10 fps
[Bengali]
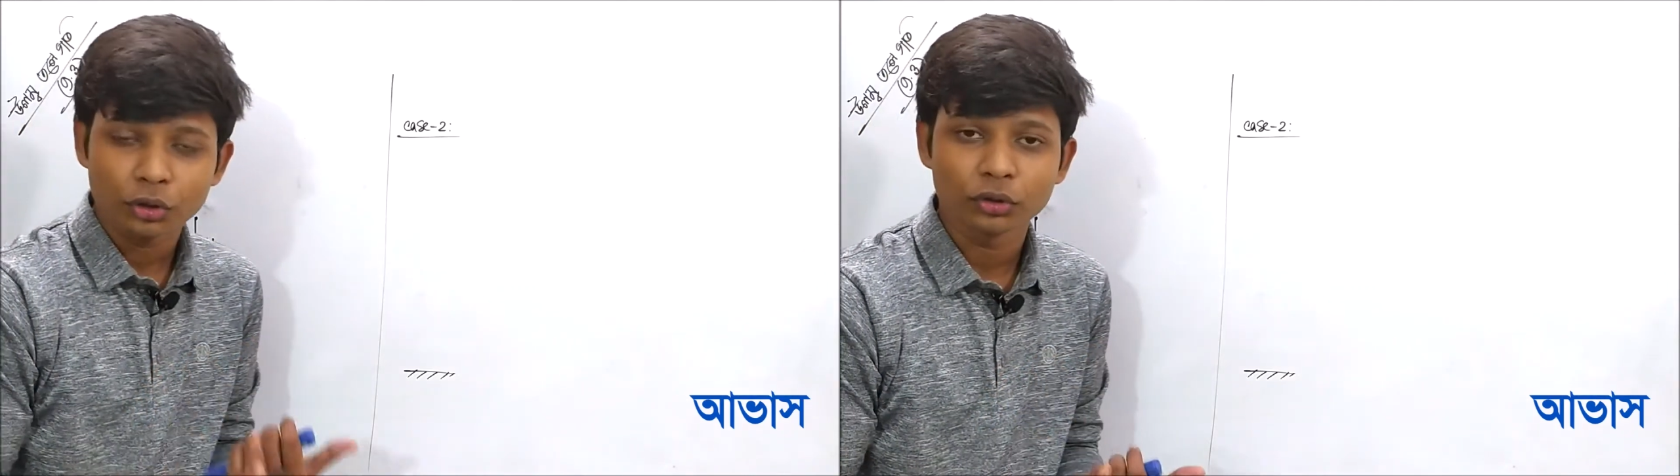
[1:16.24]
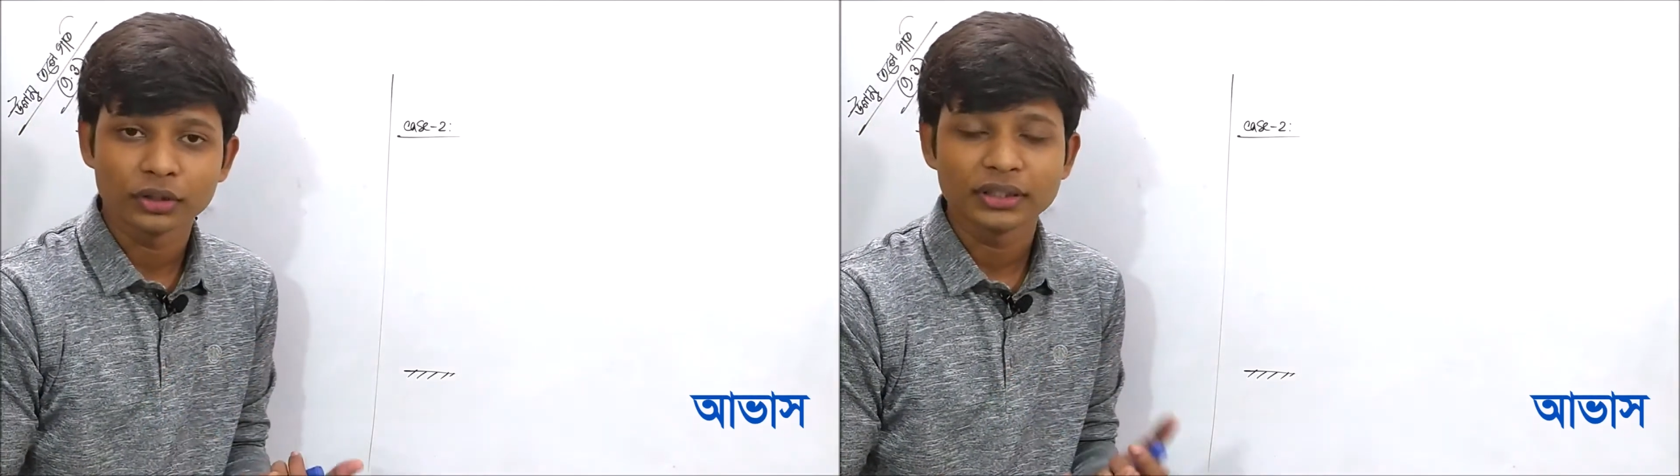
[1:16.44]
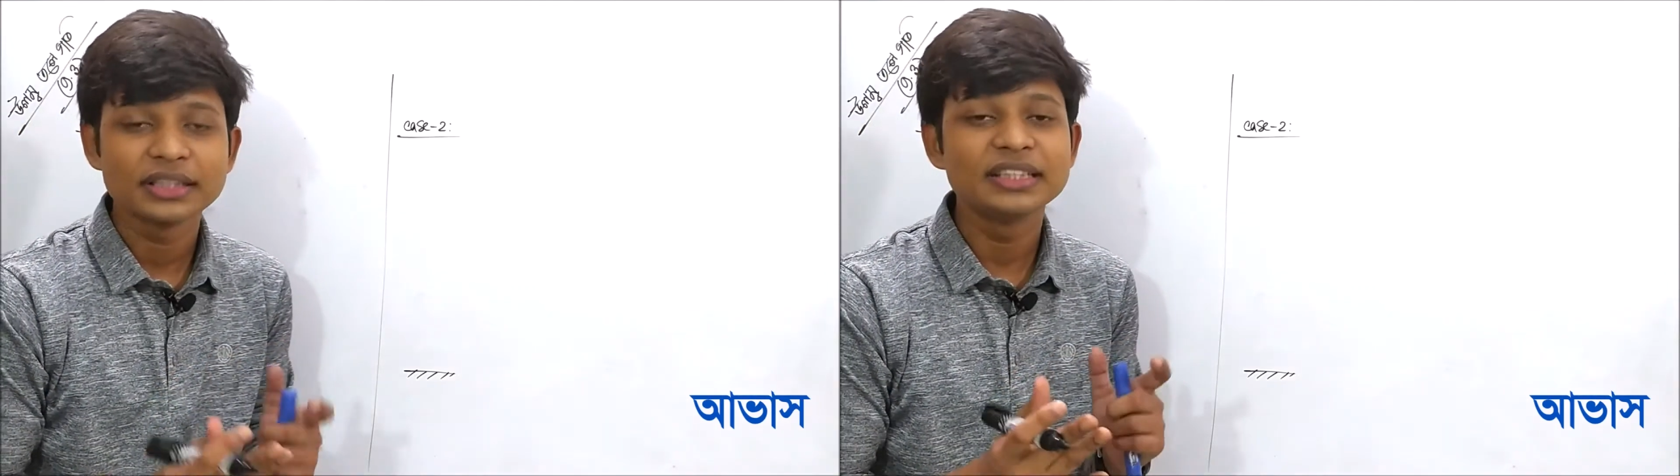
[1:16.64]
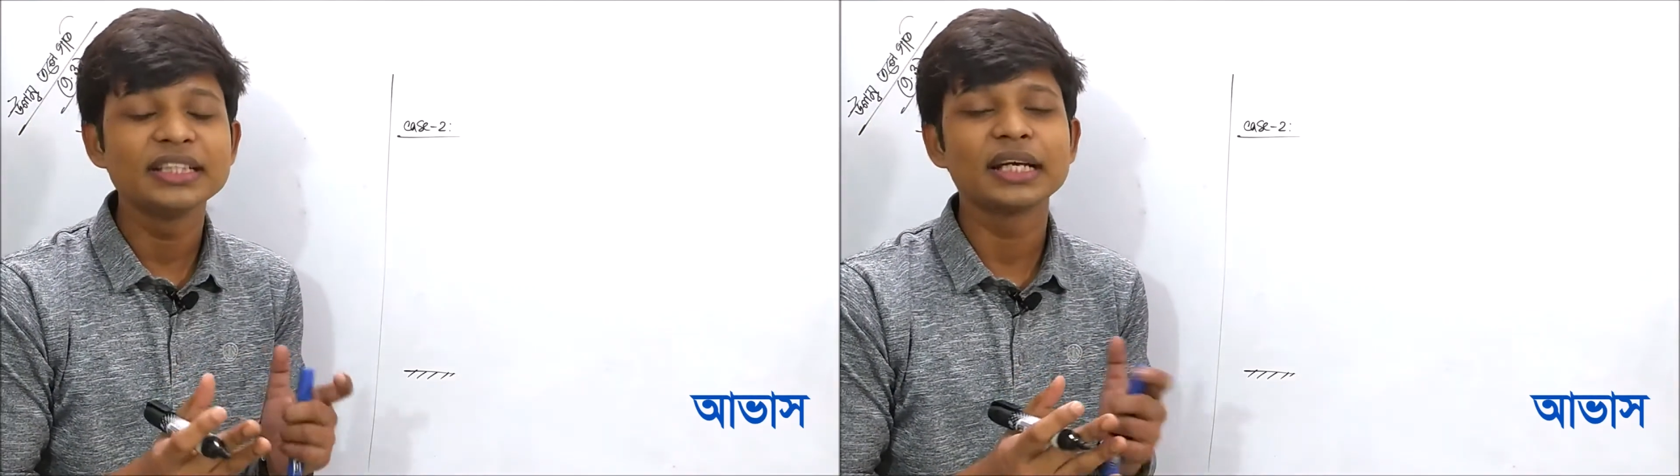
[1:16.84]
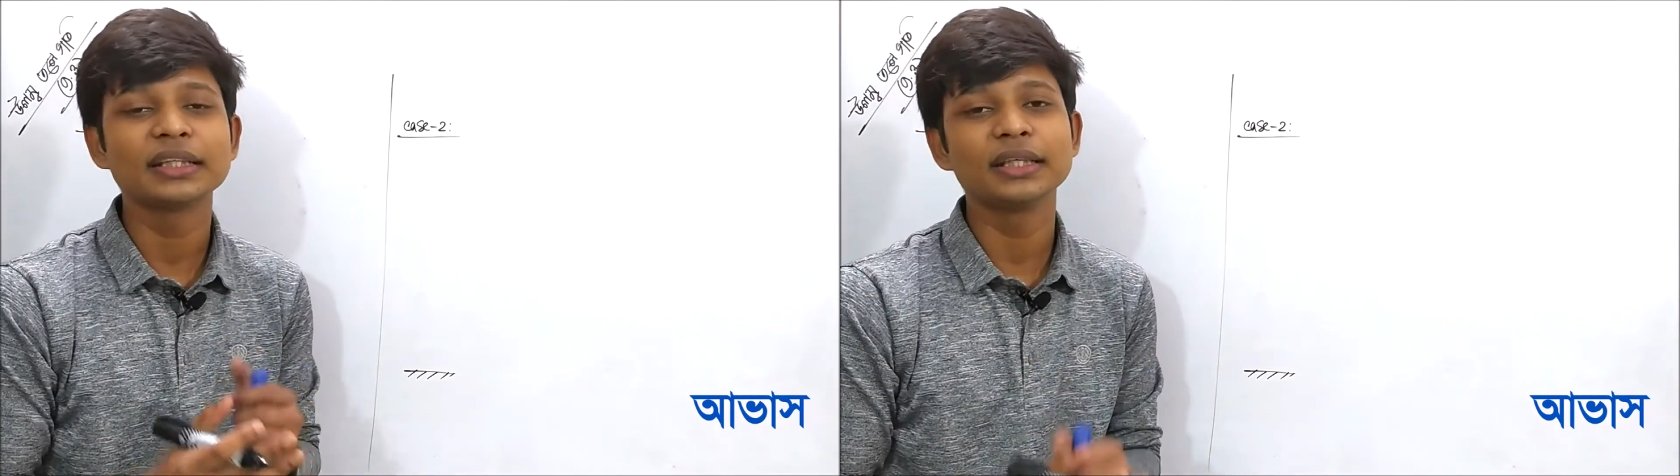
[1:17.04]
ত্বরণ জি
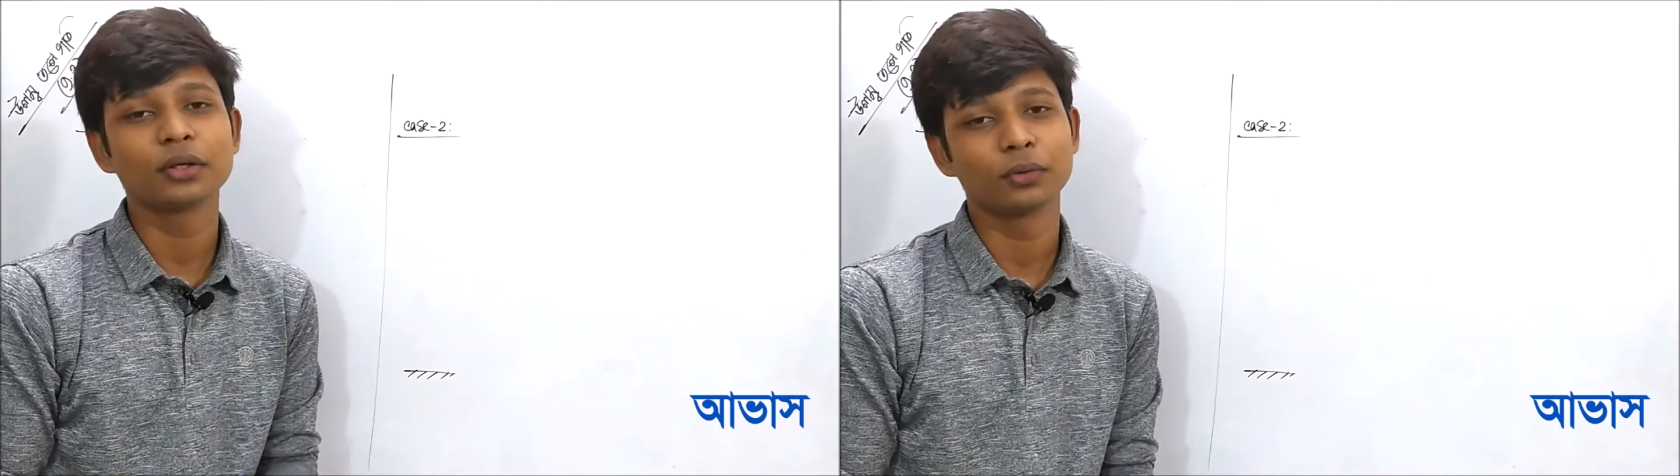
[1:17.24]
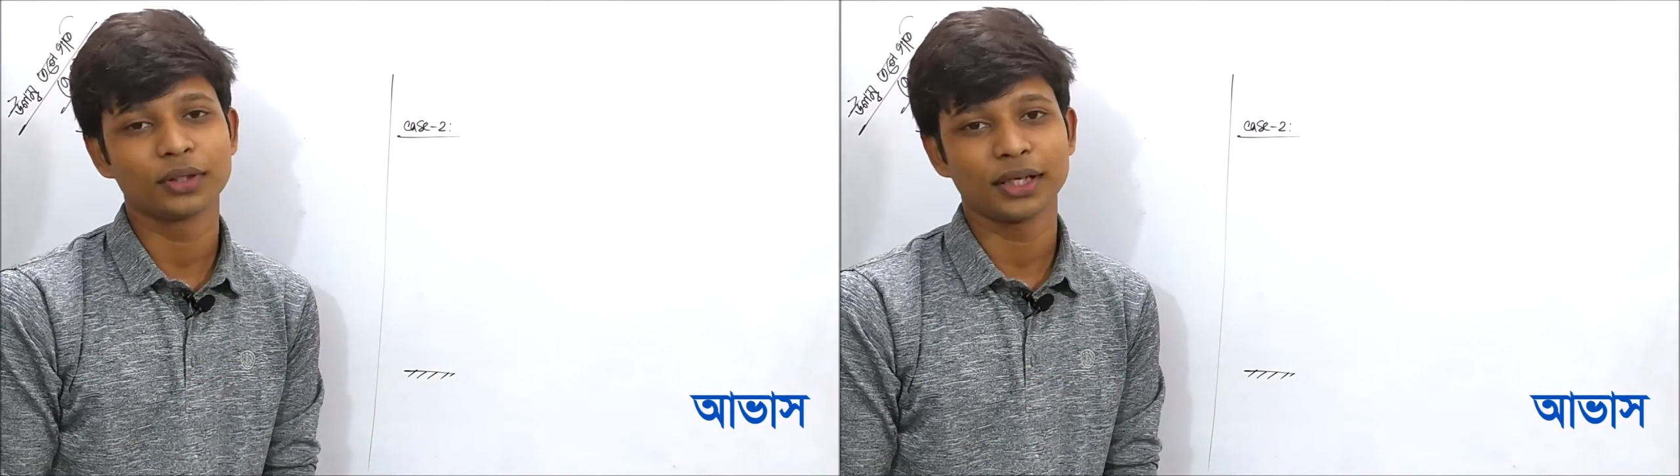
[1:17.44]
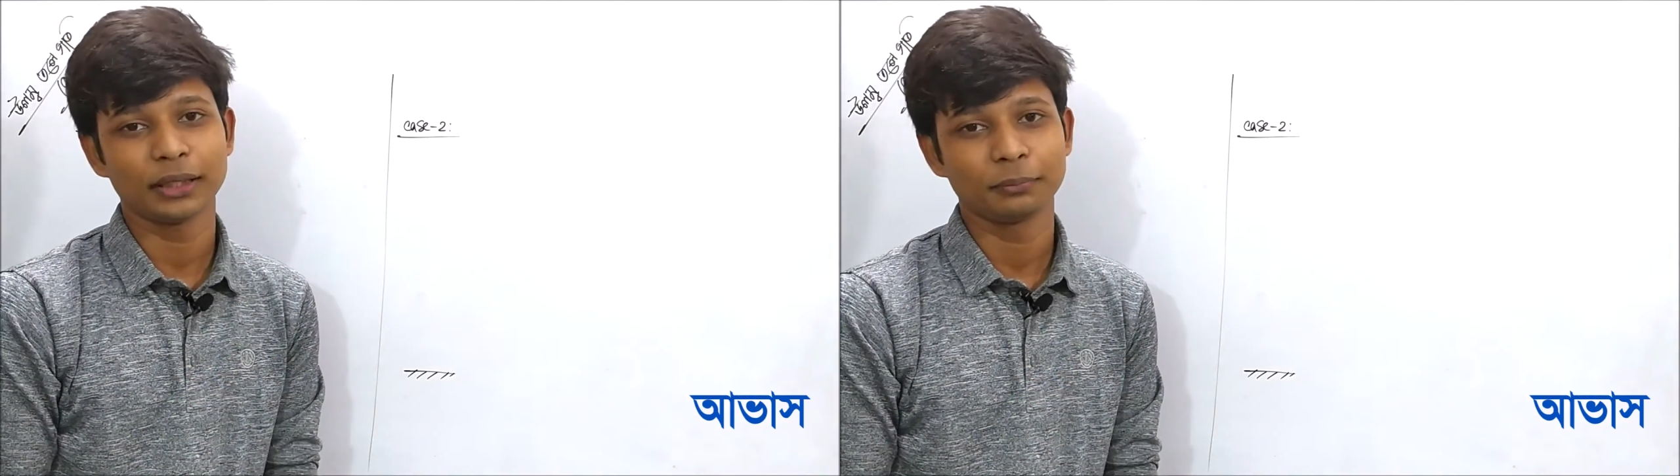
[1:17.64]
এর দিক কোনটা